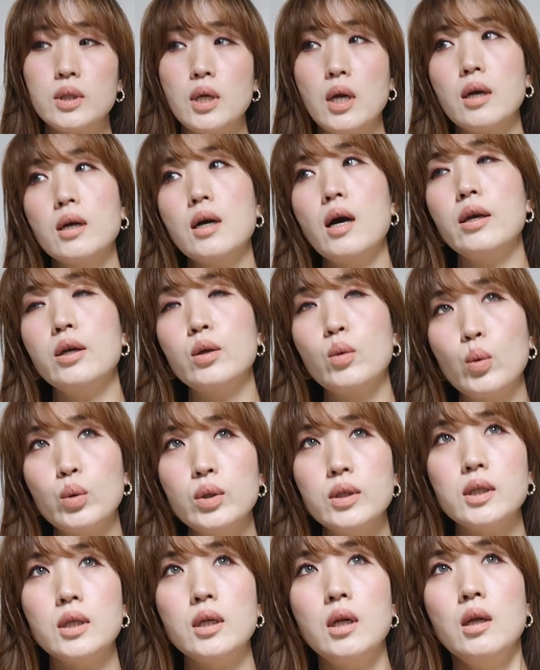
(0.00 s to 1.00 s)
제가
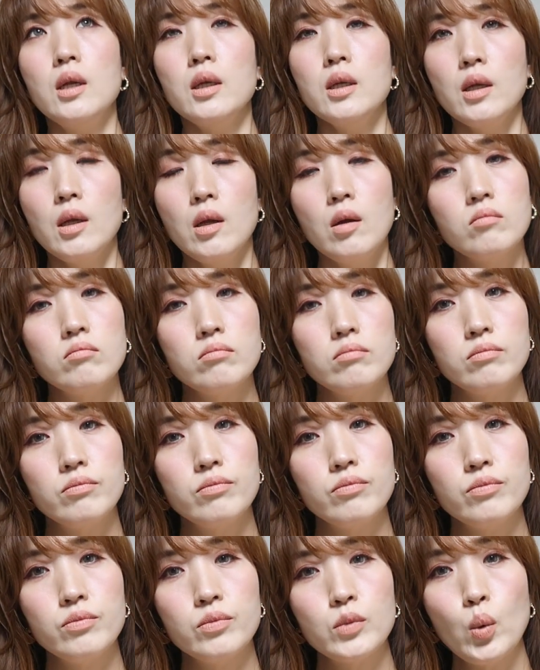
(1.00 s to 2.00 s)
이거를
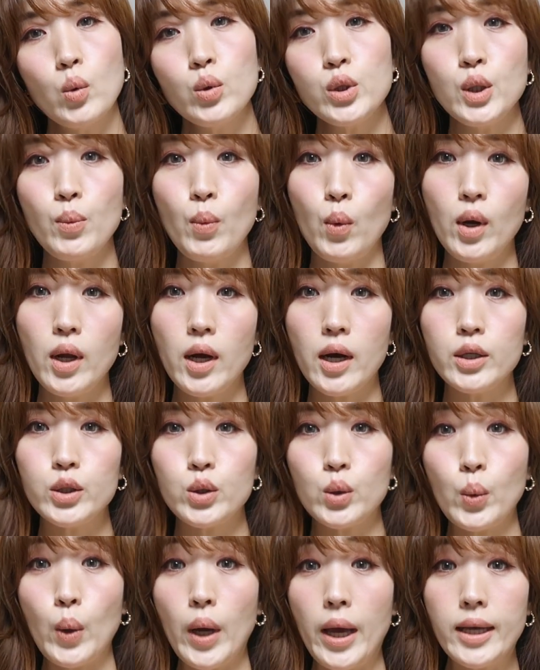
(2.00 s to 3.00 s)
음 혹시
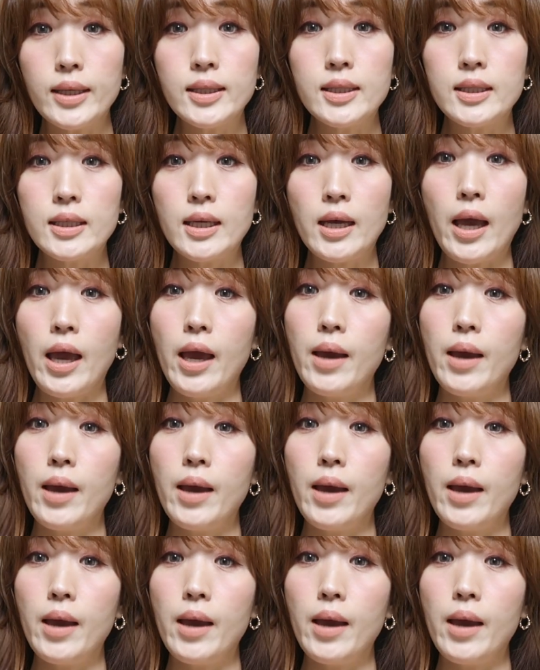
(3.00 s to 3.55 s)
몰라가지고 에스,